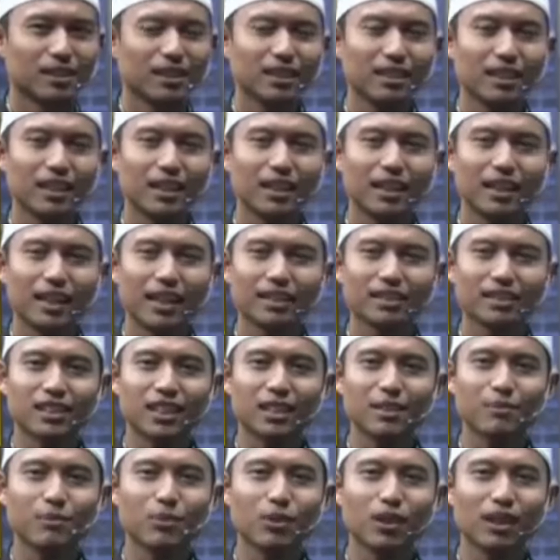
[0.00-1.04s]
Jadi hmm. kayak es
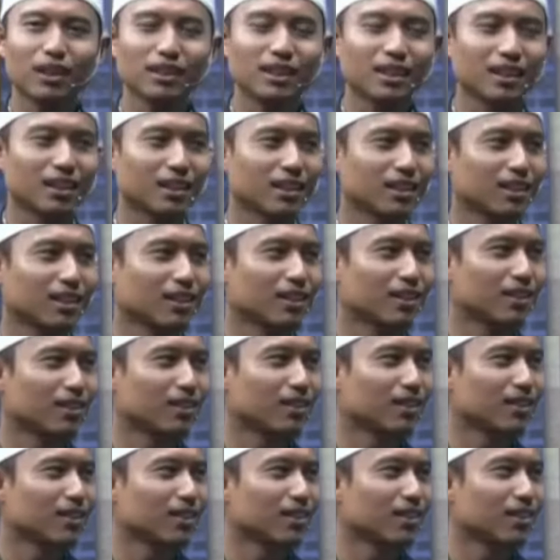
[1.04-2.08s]
krim boleh nggak?
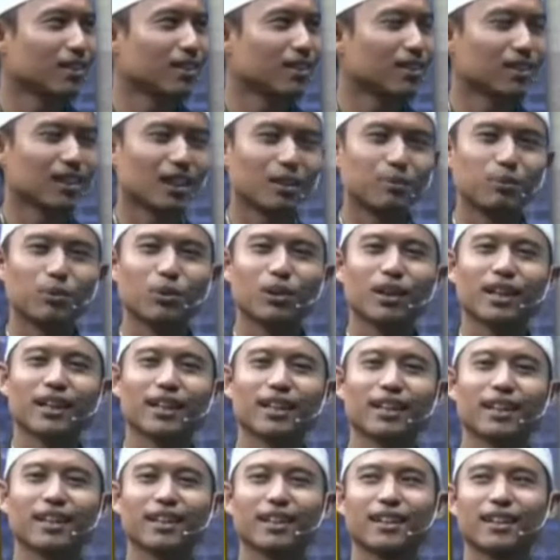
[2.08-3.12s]
Gak
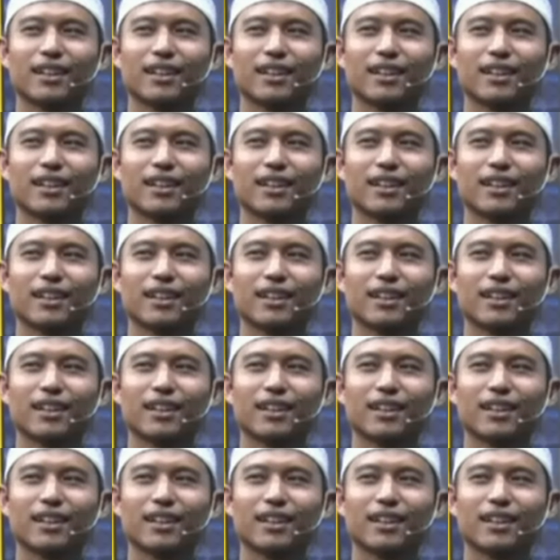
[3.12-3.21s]
boleh.